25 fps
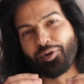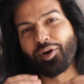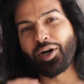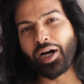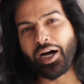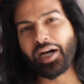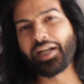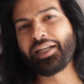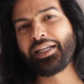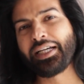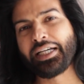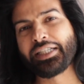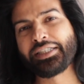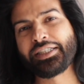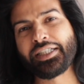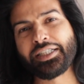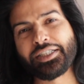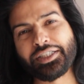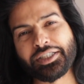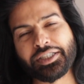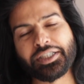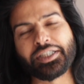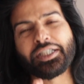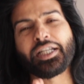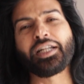वो कहानी ऐसी है
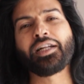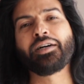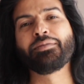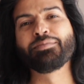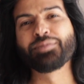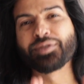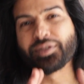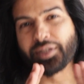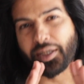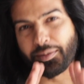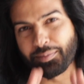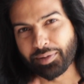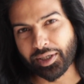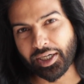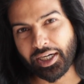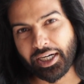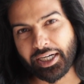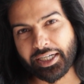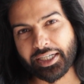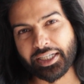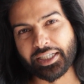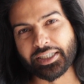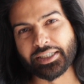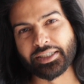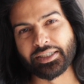जिसके साथ हम सब
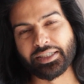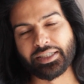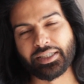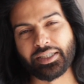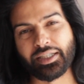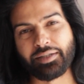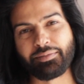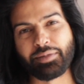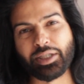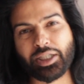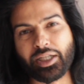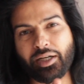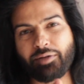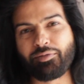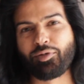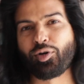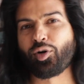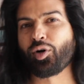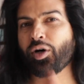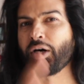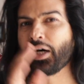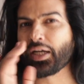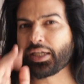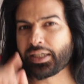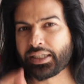रिलेट कर सकते हैं मतलब वो
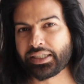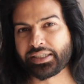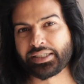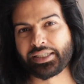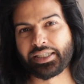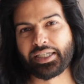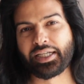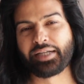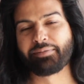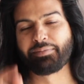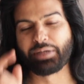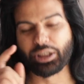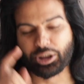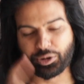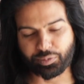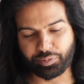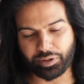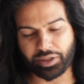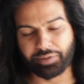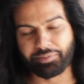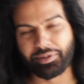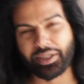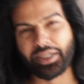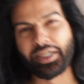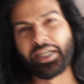हर किसी ने
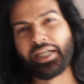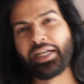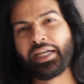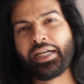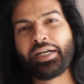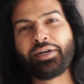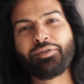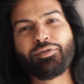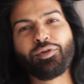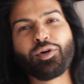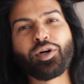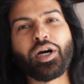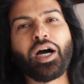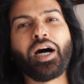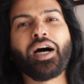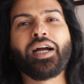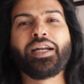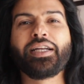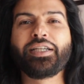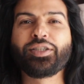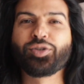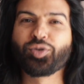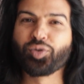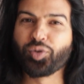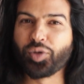बचपन में वो
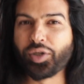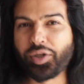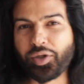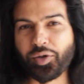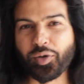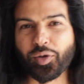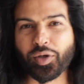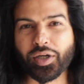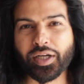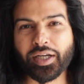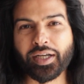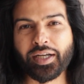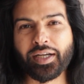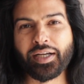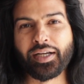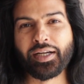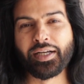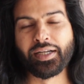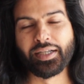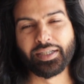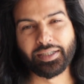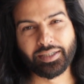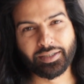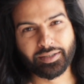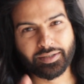कहानी सुनी होगी
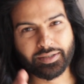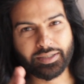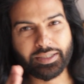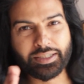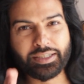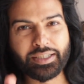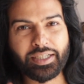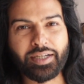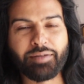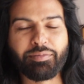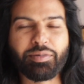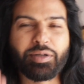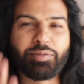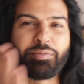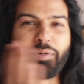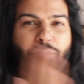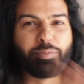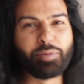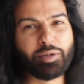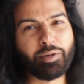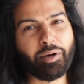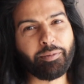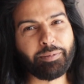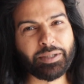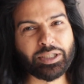किसी ने अपने
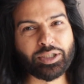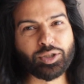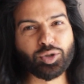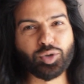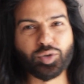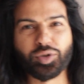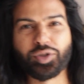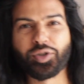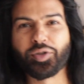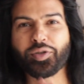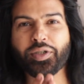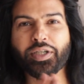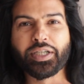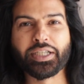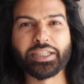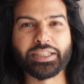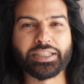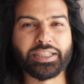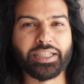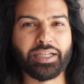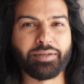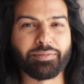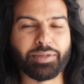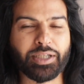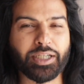मम्मी पापा से सुनी होगी
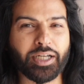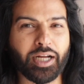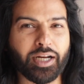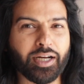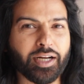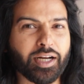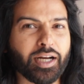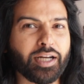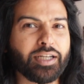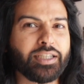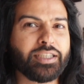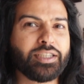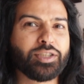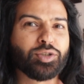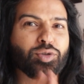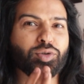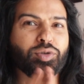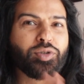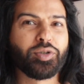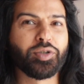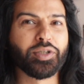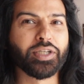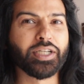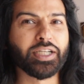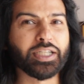किसी ने अपने नाना नानी से
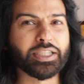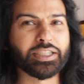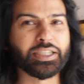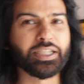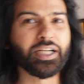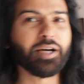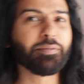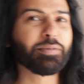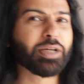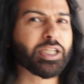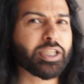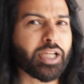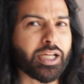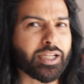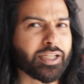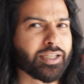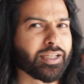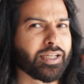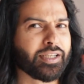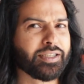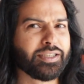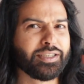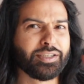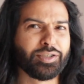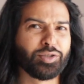सुनी होगी किसी ने अपने दादा
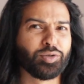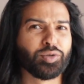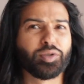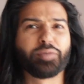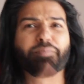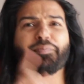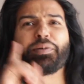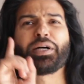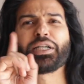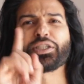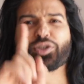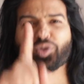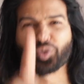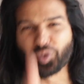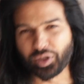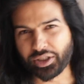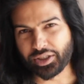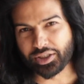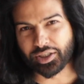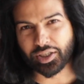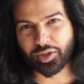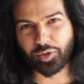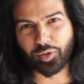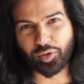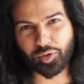दादी से सुनी पर सुनी
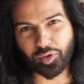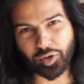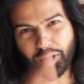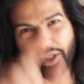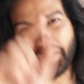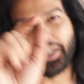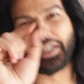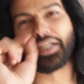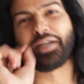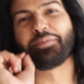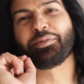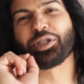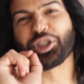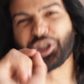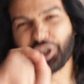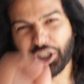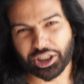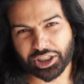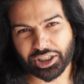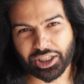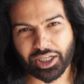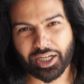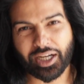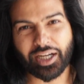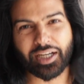ज़रूर होगी ये मैं
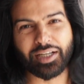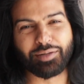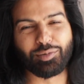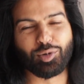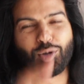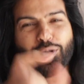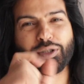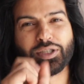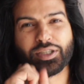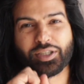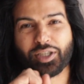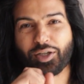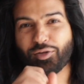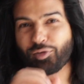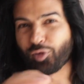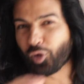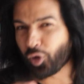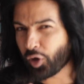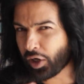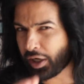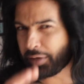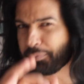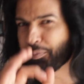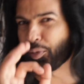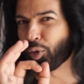शर्त लगा के बोल सकता हूँ वो
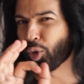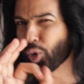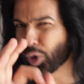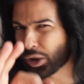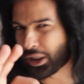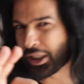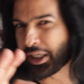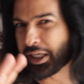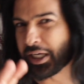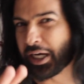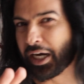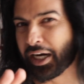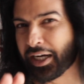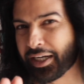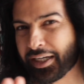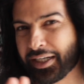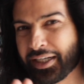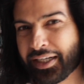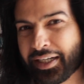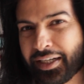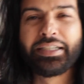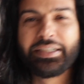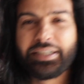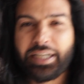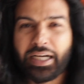है भूत की कहानी
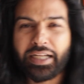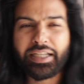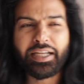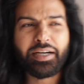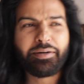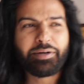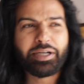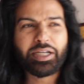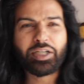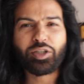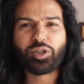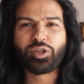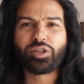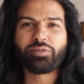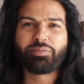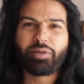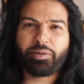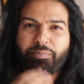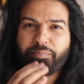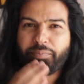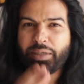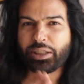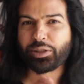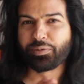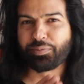याद है हमारे को जब
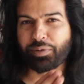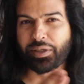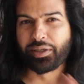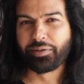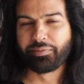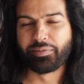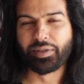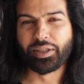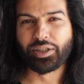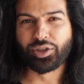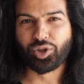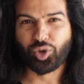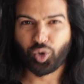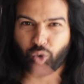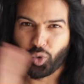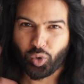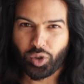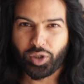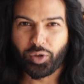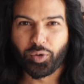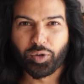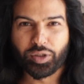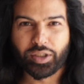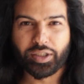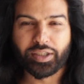हम बचपन में
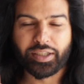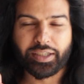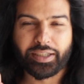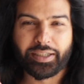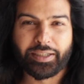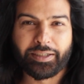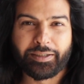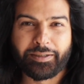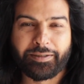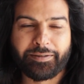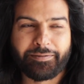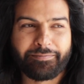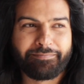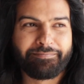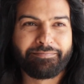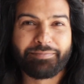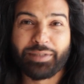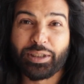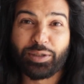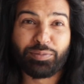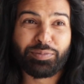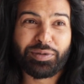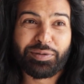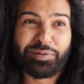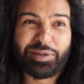छोटे होते थे
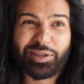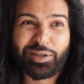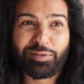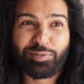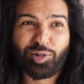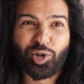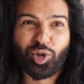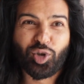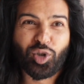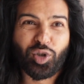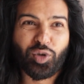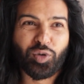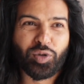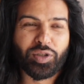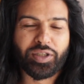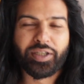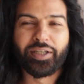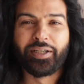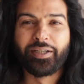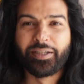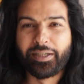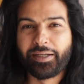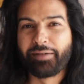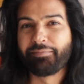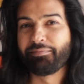बचपन में सब छोटे होते
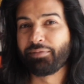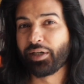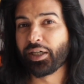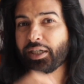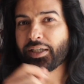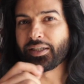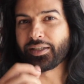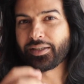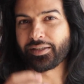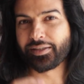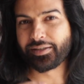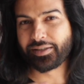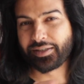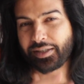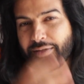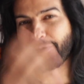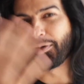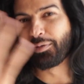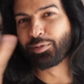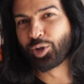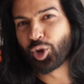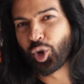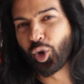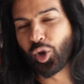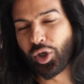हैं पर जब
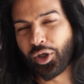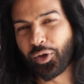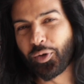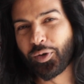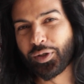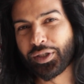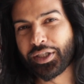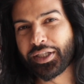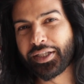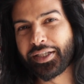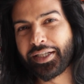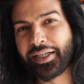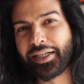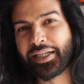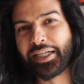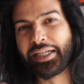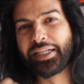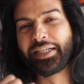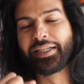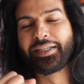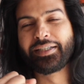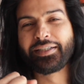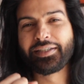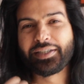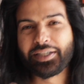हम छोटे होते थे
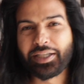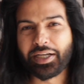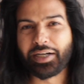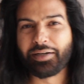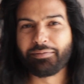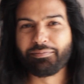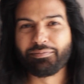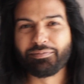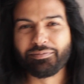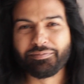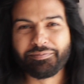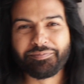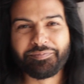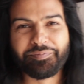तब